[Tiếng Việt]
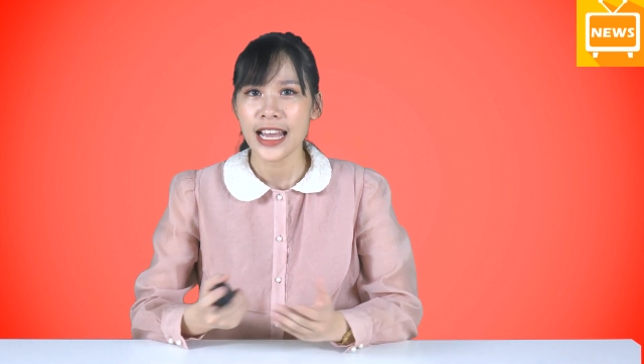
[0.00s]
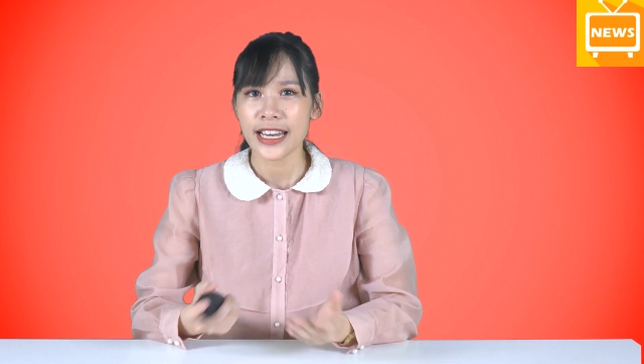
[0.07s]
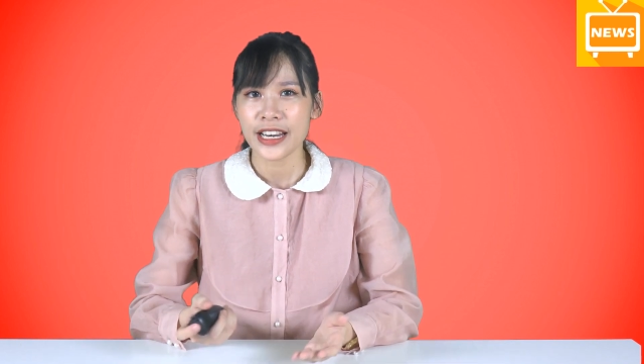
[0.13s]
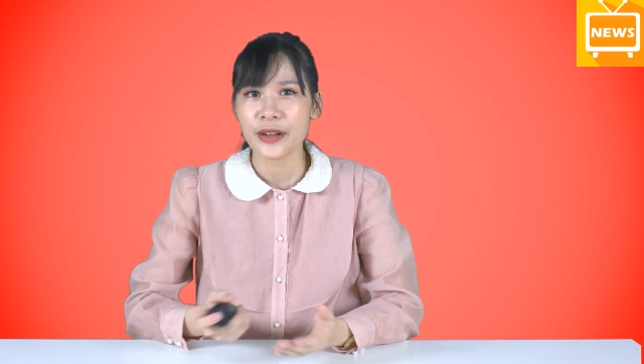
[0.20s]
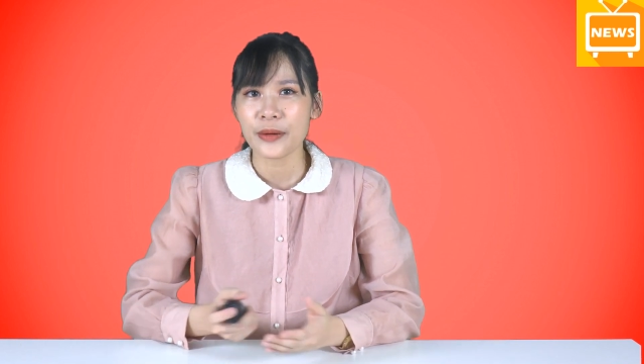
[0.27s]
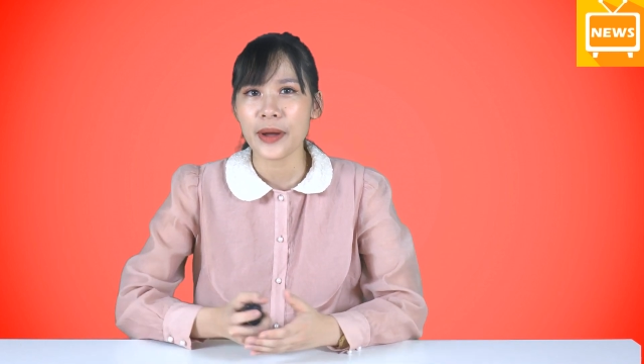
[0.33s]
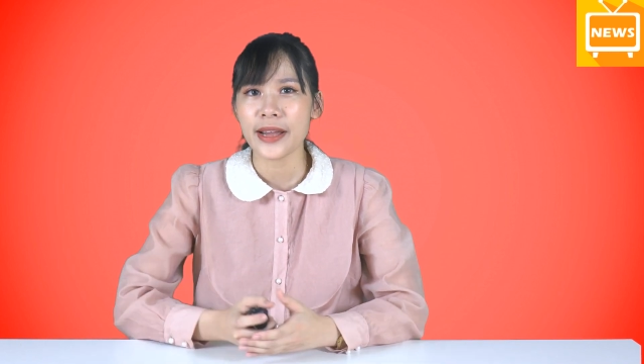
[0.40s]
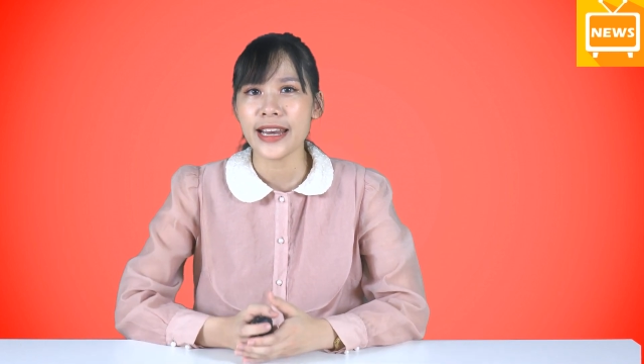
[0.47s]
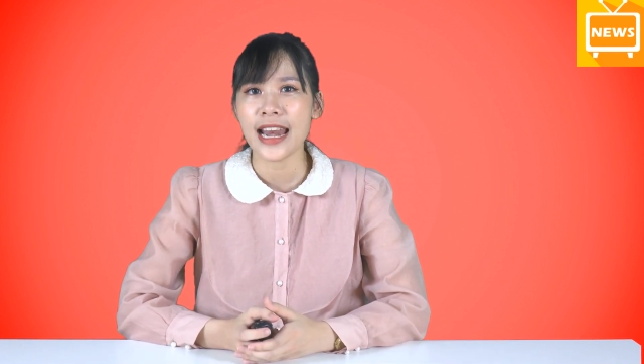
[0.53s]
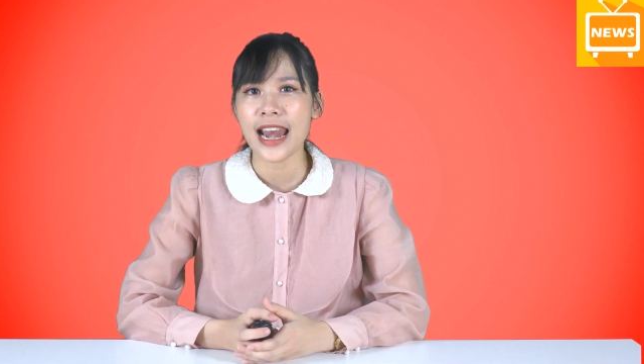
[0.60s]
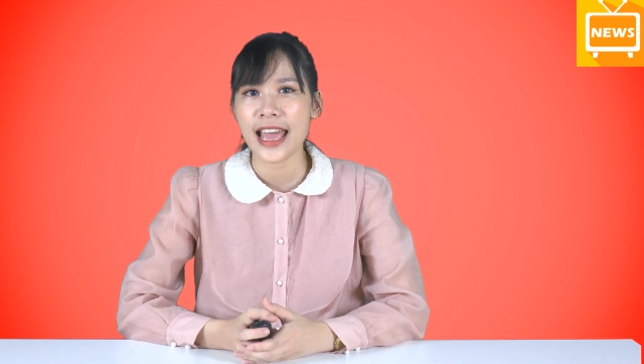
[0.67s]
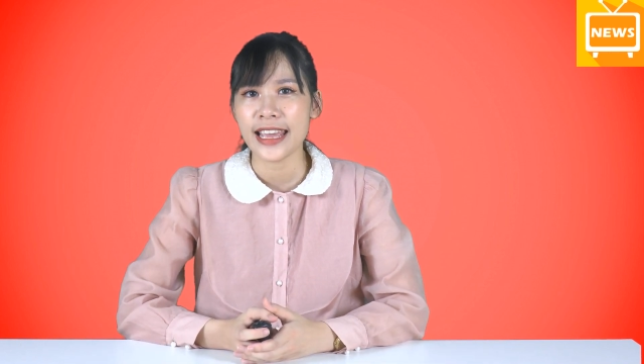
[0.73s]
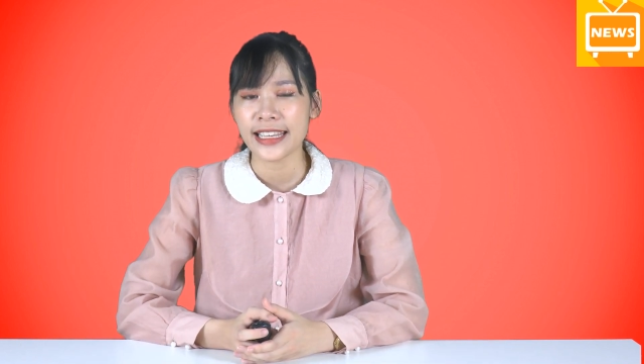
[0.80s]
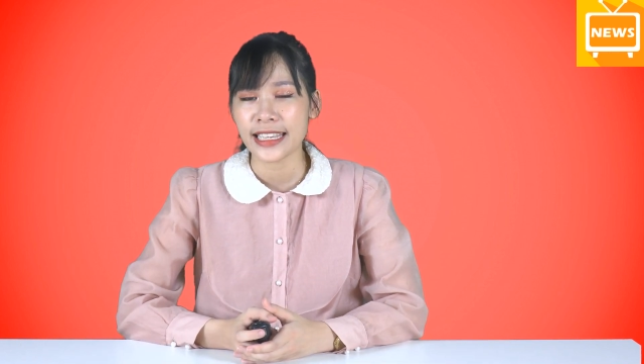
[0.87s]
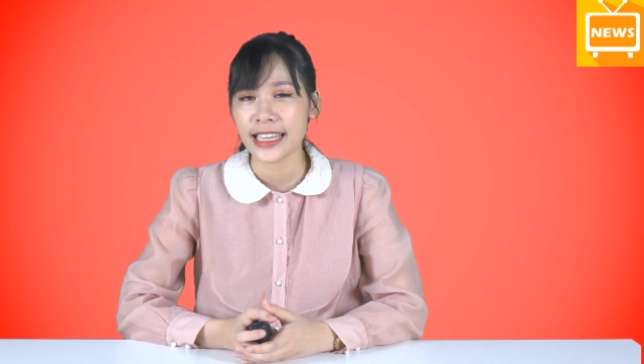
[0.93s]
Đừng quên để
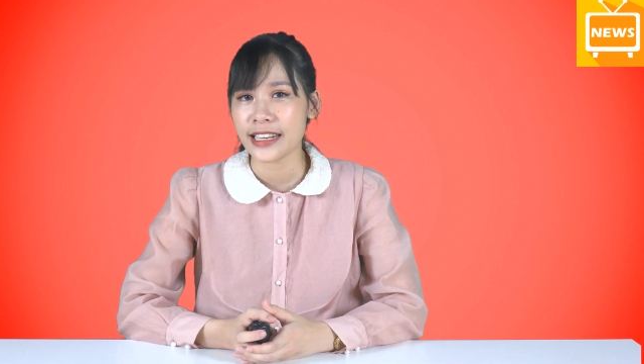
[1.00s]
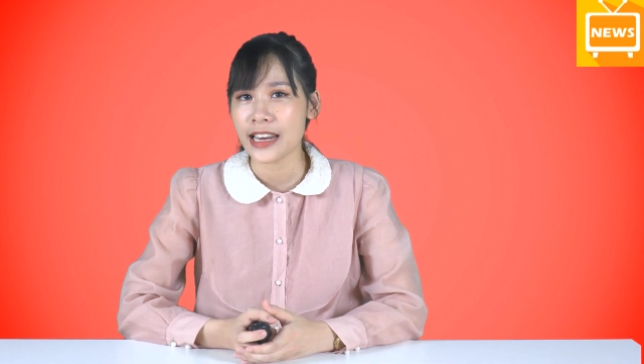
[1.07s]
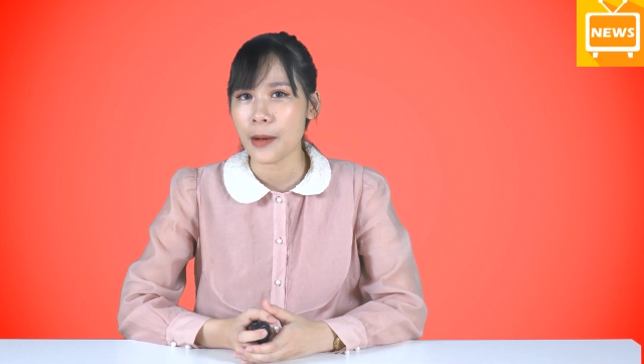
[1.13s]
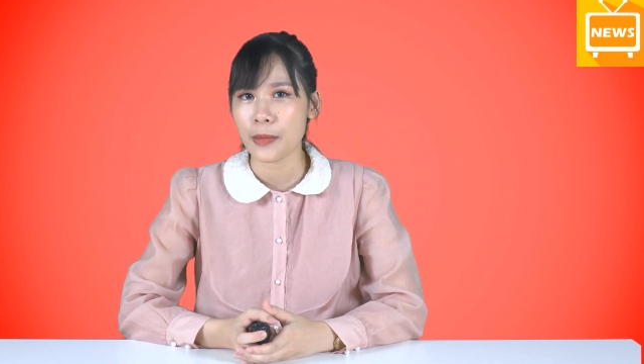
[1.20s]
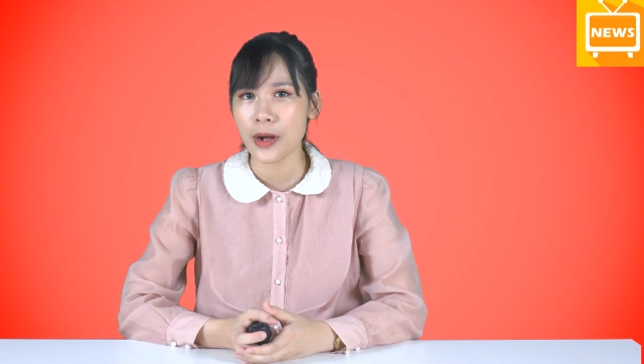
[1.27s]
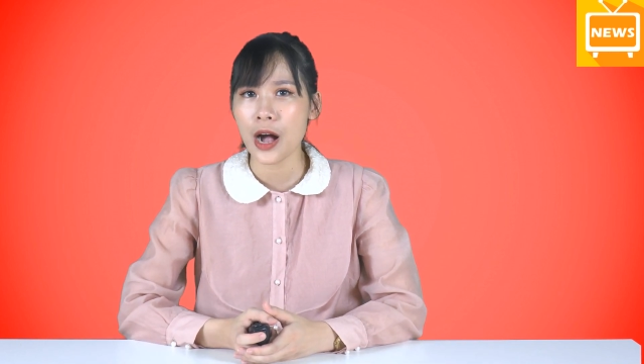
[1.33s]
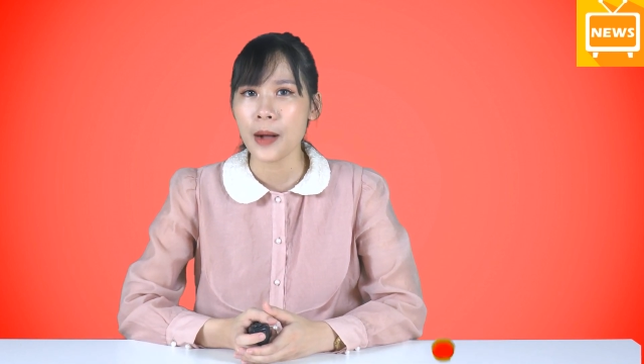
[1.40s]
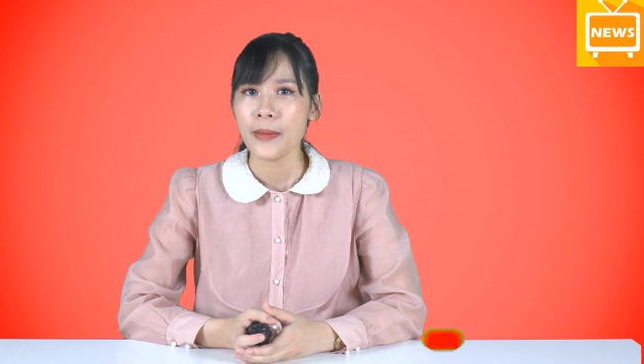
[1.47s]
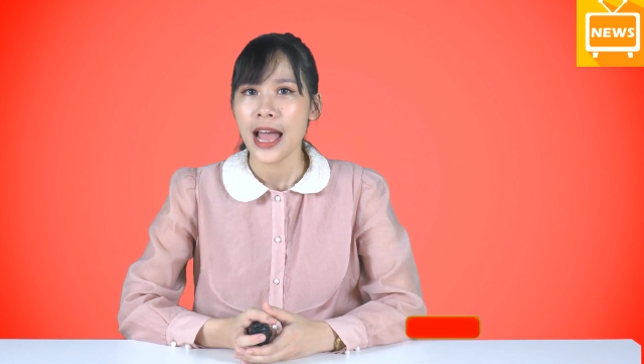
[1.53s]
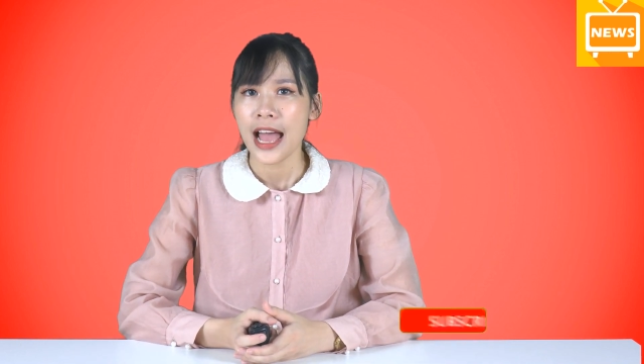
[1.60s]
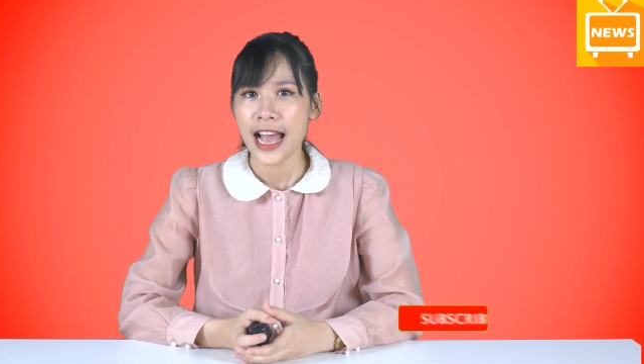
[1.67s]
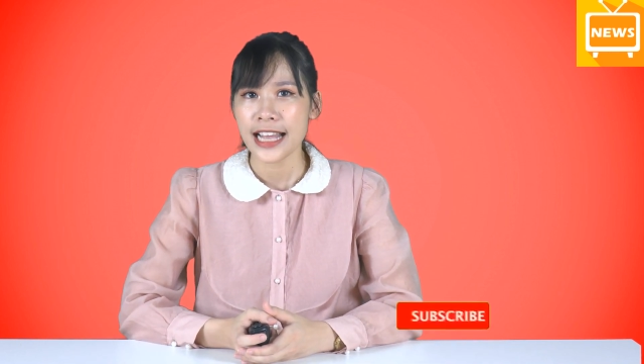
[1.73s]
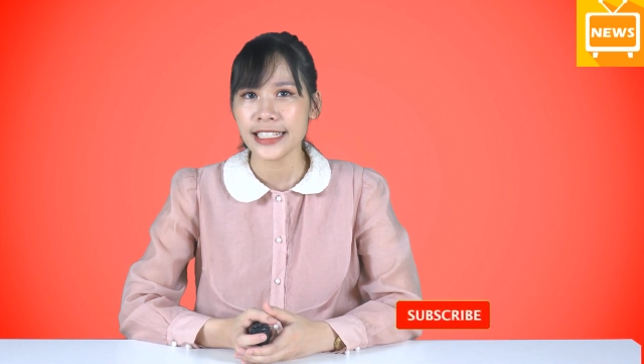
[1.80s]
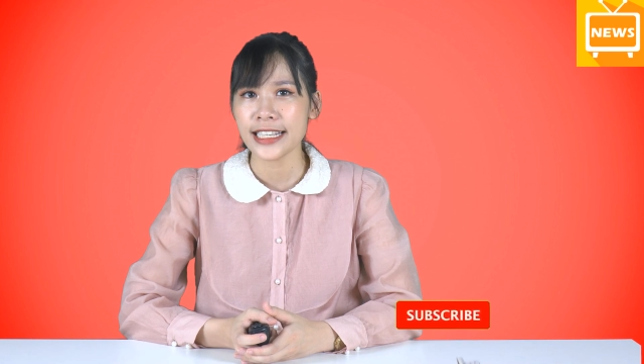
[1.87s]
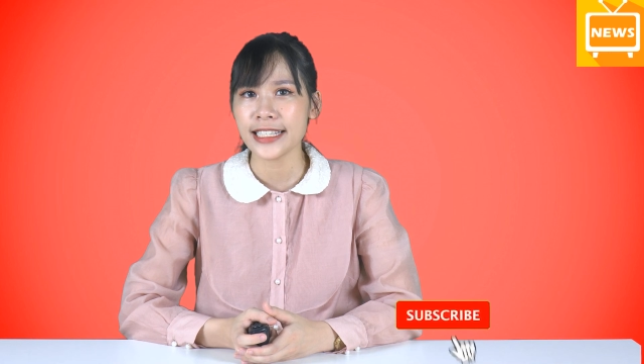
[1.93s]
lại ý kiến đóng góp
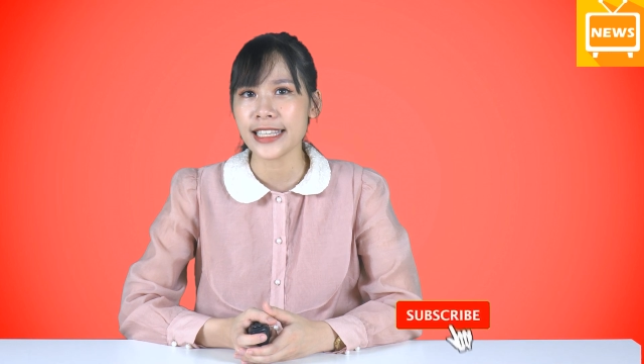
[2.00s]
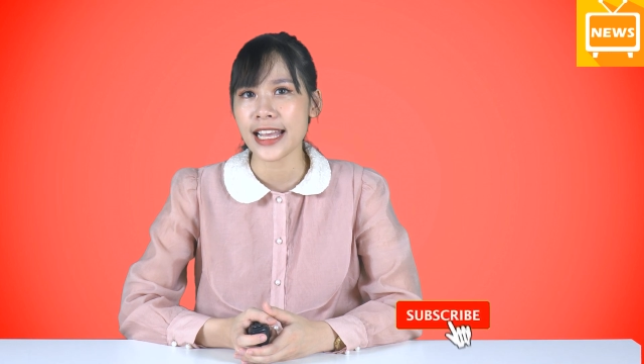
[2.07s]
hay chia